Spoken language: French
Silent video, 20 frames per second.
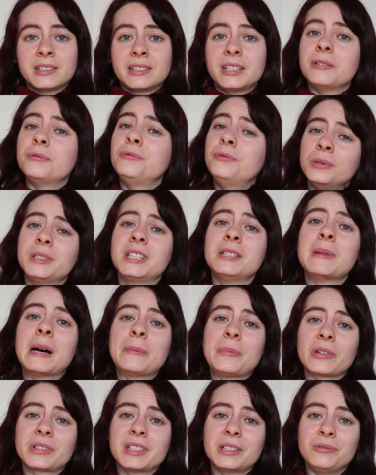C'est vous qui
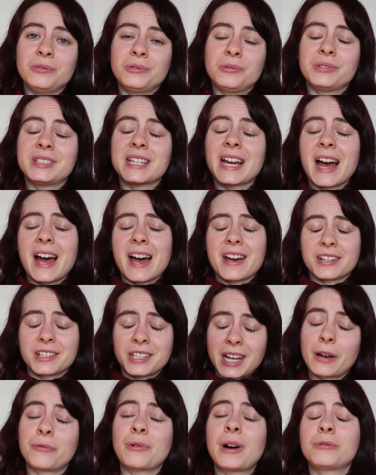m'apportez du soutien à
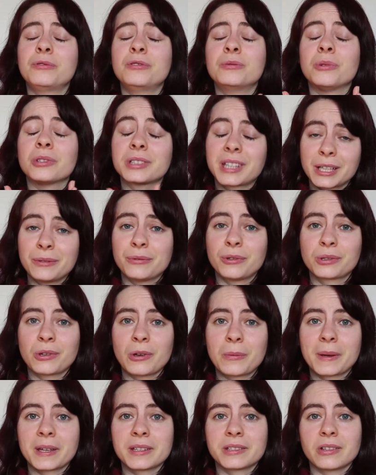chaque fois que vous montrez
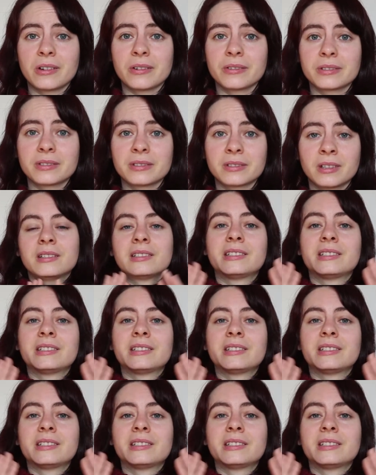votre présence.